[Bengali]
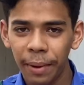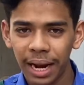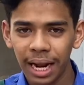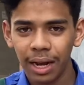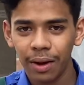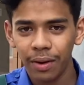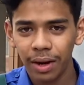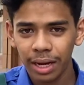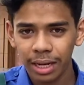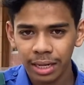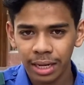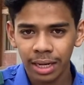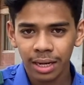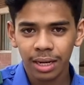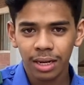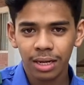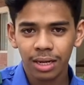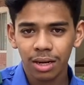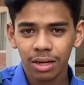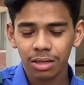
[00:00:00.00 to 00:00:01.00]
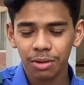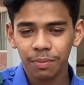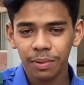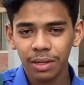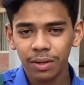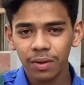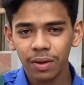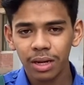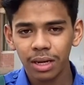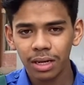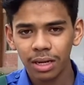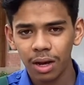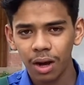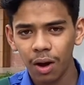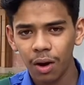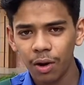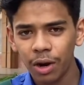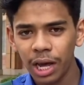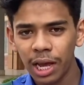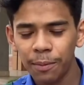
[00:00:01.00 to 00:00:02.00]
প্যারা খাওয়া লাগে না কজ ভিতরে
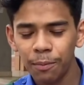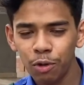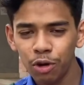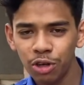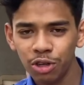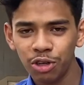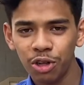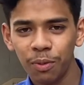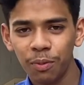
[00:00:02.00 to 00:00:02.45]
অনেক পরিচিত